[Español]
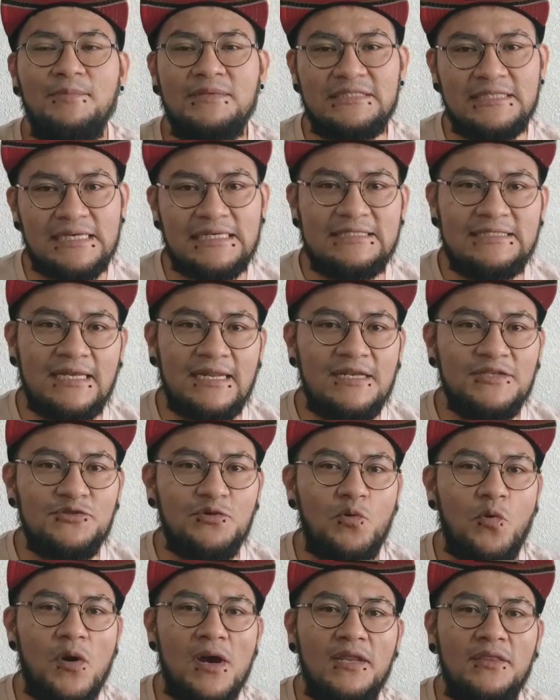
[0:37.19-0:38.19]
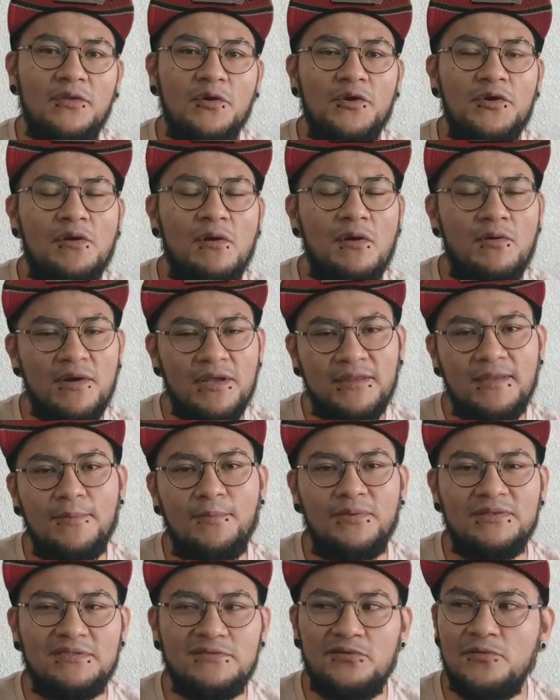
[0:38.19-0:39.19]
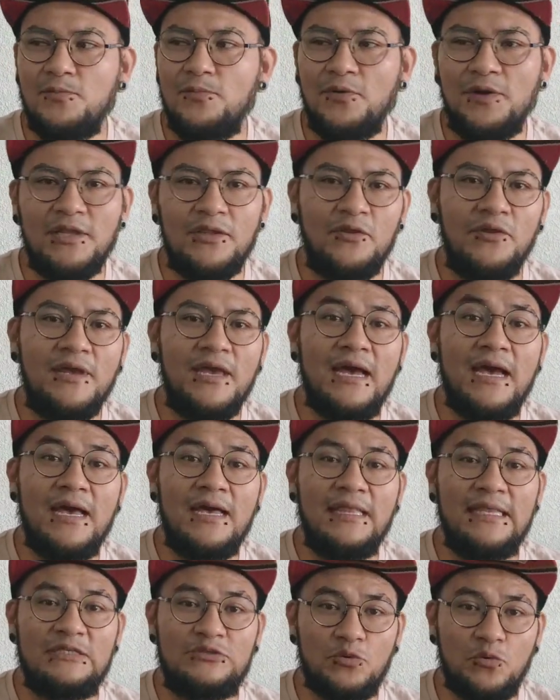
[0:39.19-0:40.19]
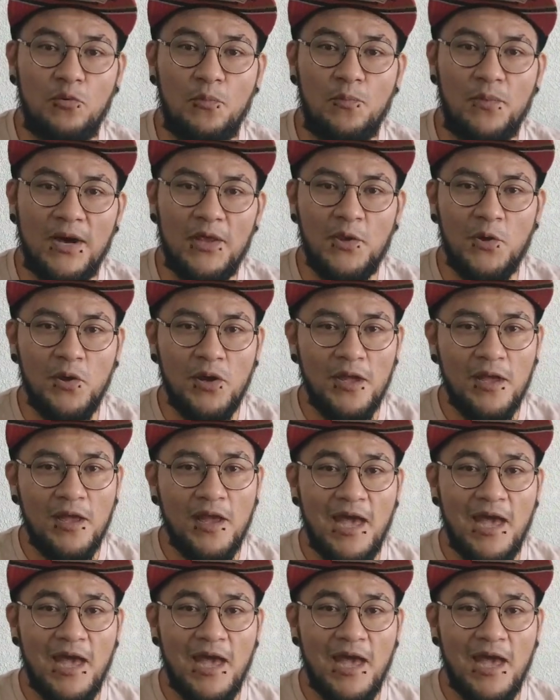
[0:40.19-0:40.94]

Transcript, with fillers: mis niñas están en su cuarto, yo ahorita pues estoy un poquito ya desocupado,